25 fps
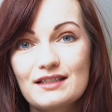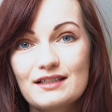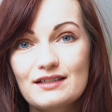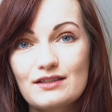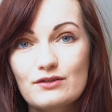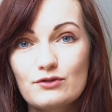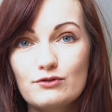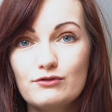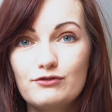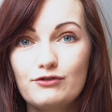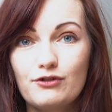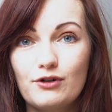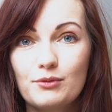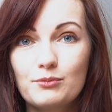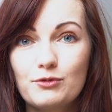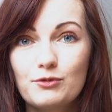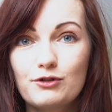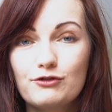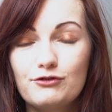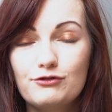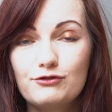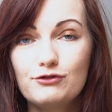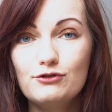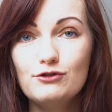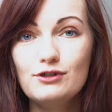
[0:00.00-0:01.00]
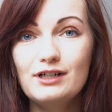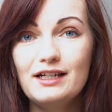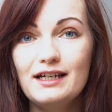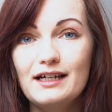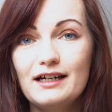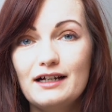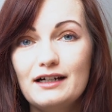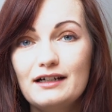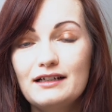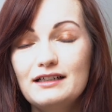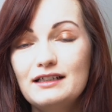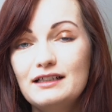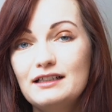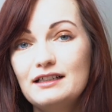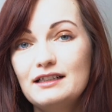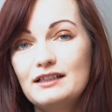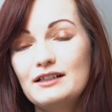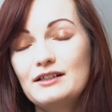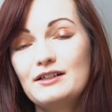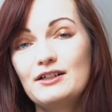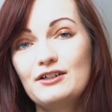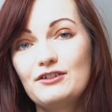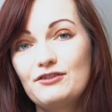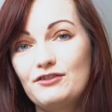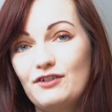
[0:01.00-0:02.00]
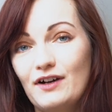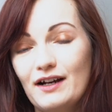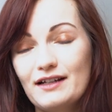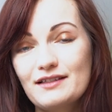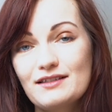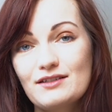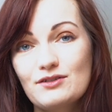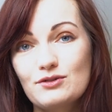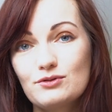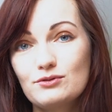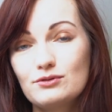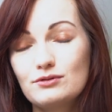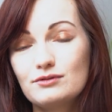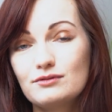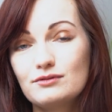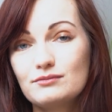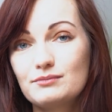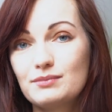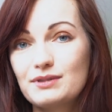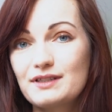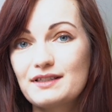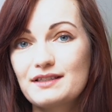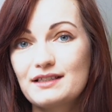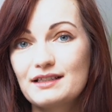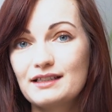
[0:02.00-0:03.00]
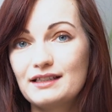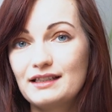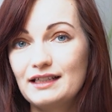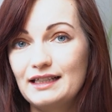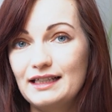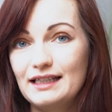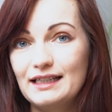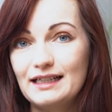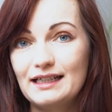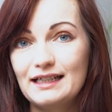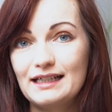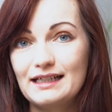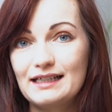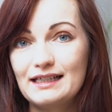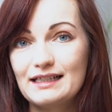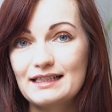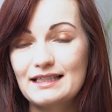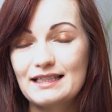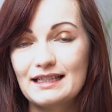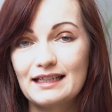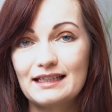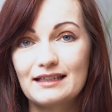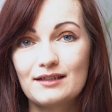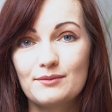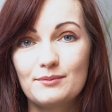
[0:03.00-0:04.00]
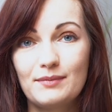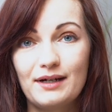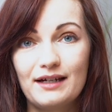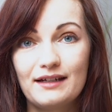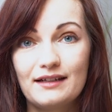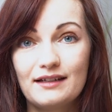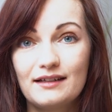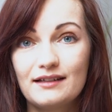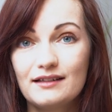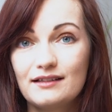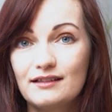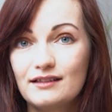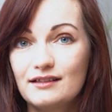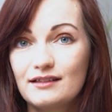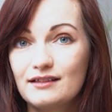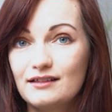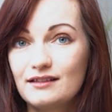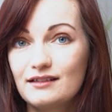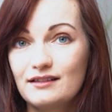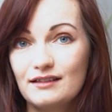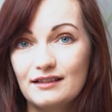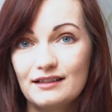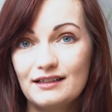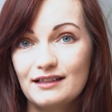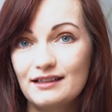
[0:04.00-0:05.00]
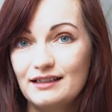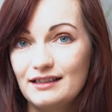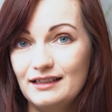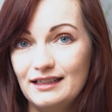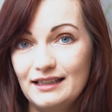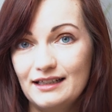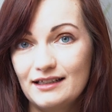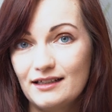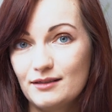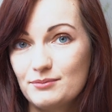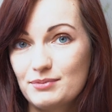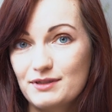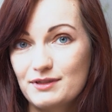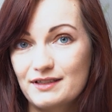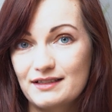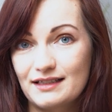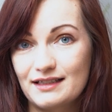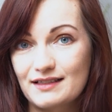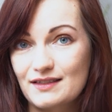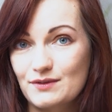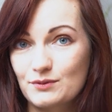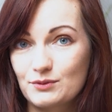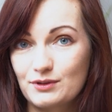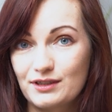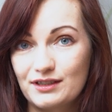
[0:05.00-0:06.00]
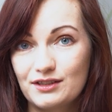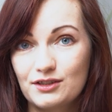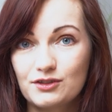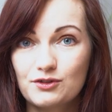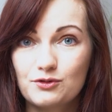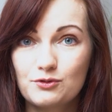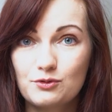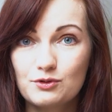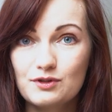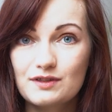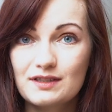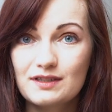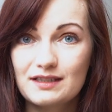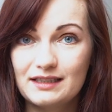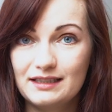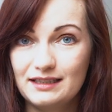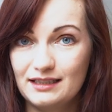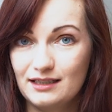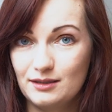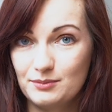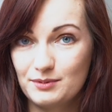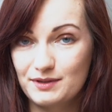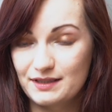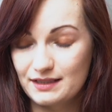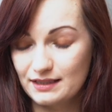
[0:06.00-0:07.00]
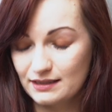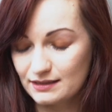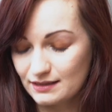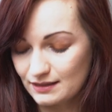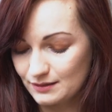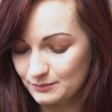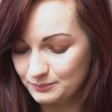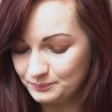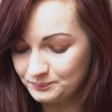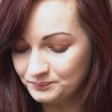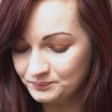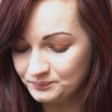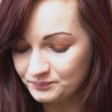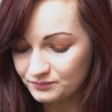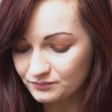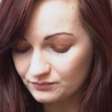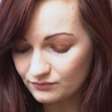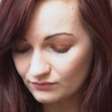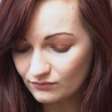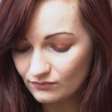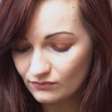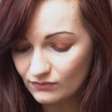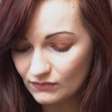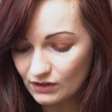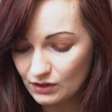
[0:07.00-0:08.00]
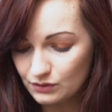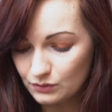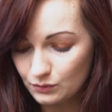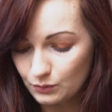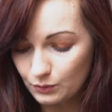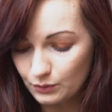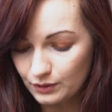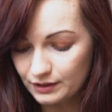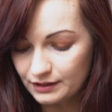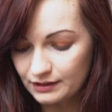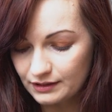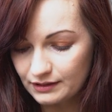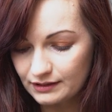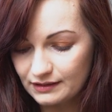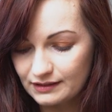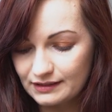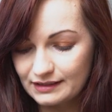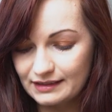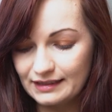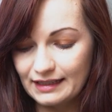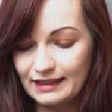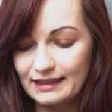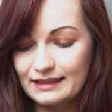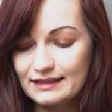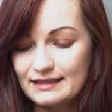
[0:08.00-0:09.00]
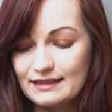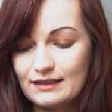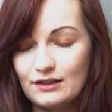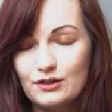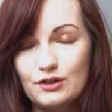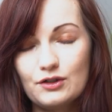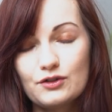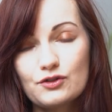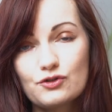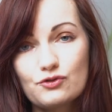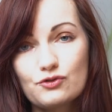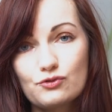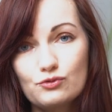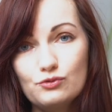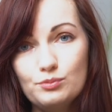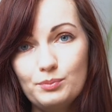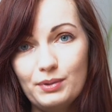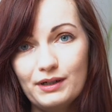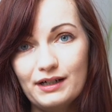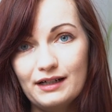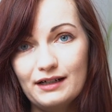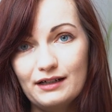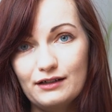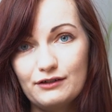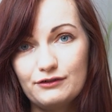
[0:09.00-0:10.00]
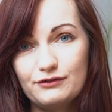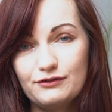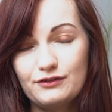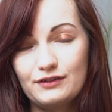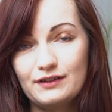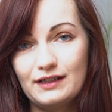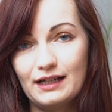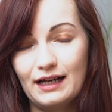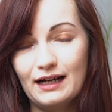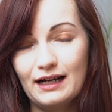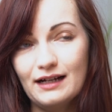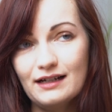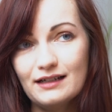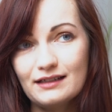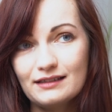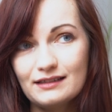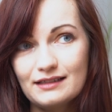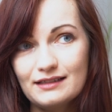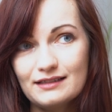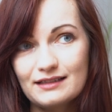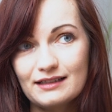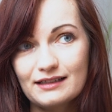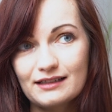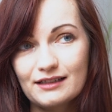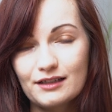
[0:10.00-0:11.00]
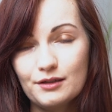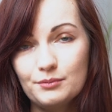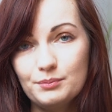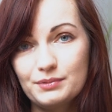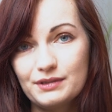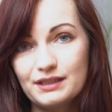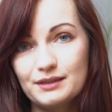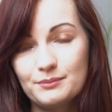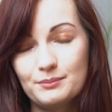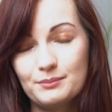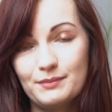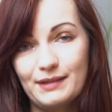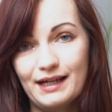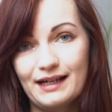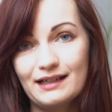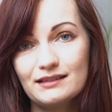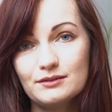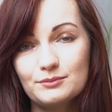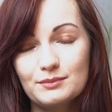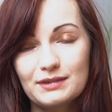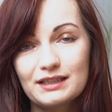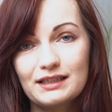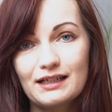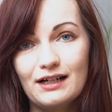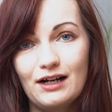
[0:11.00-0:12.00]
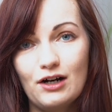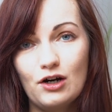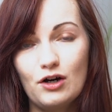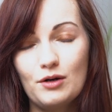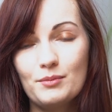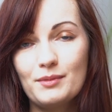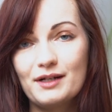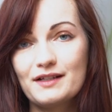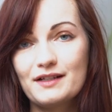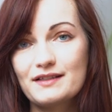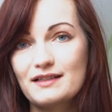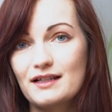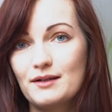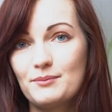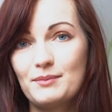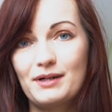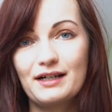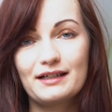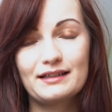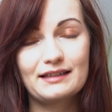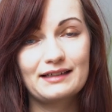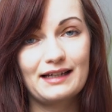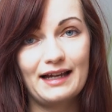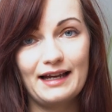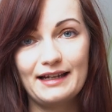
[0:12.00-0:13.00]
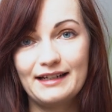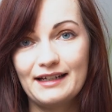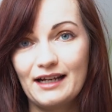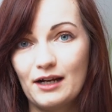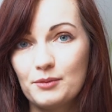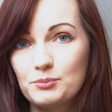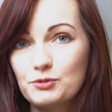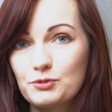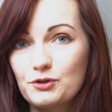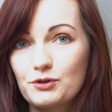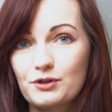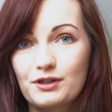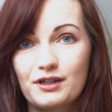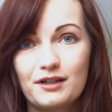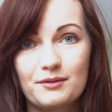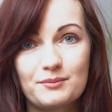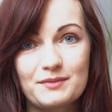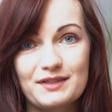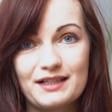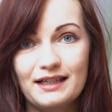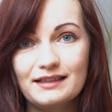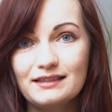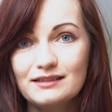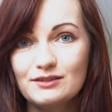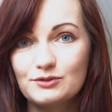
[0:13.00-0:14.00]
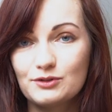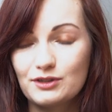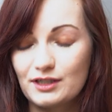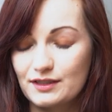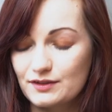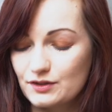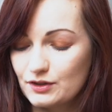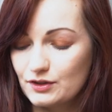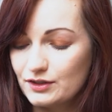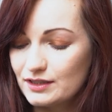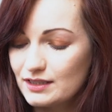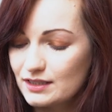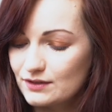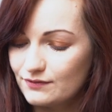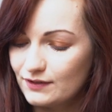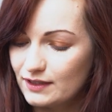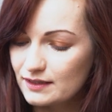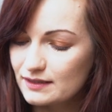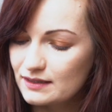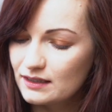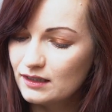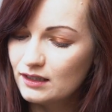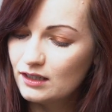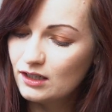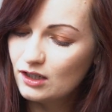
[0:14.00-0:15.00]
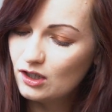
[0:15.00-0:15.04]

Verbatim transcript: ist so vom Gefühl her fast so ein bisschen eher, als hätte man einen, einen Lederbesatz oder einen Kunstlederbesatz. Und der ist auch super flach, dieser Grip, den merkt man kaum. Also er macht keine Abdrücke im Sattel oder sonst was.